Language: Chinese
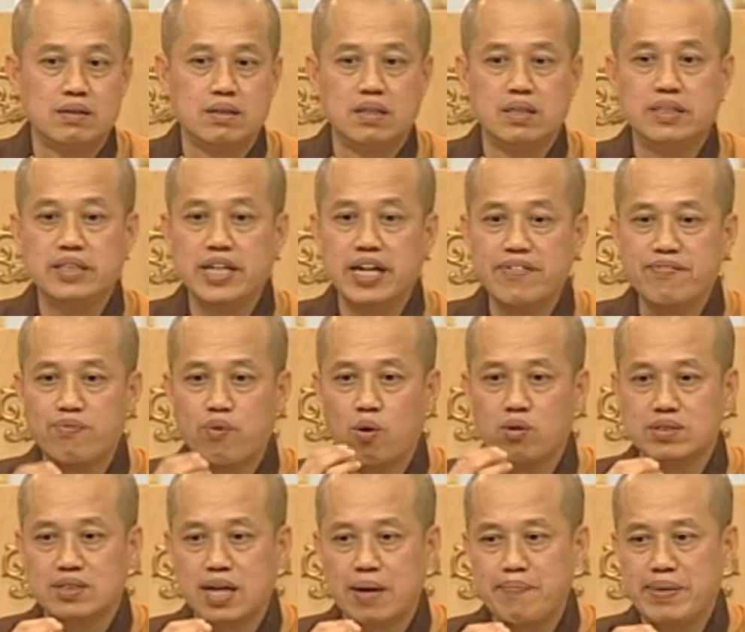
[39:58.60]
你念
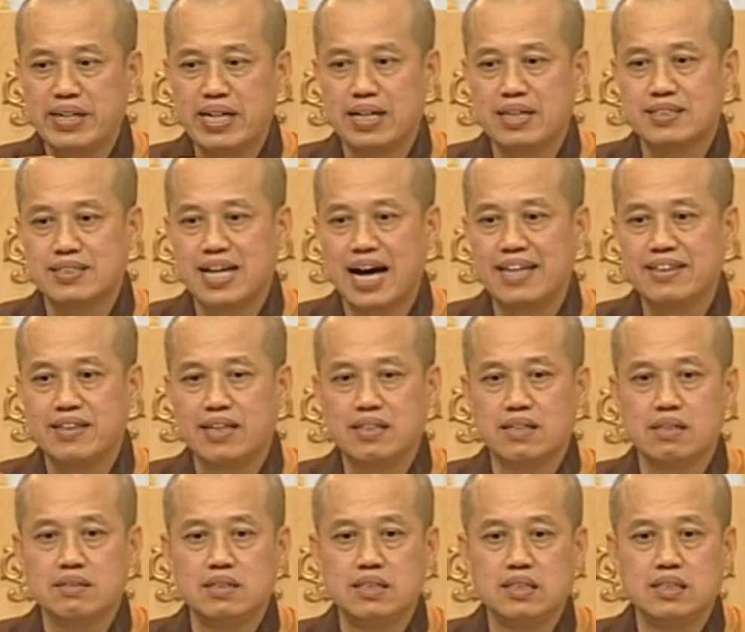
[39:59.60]
佛上面那个禅定
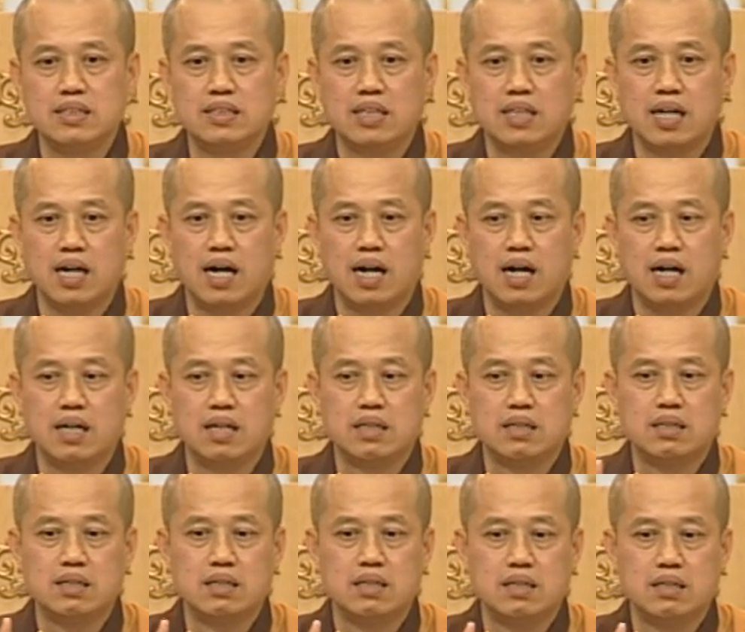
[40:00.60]
的境界啊，
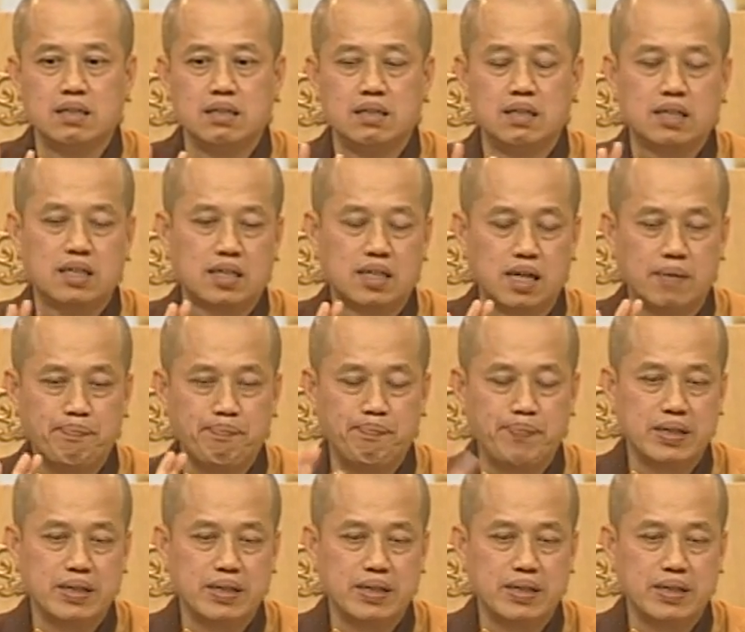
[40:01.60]
你根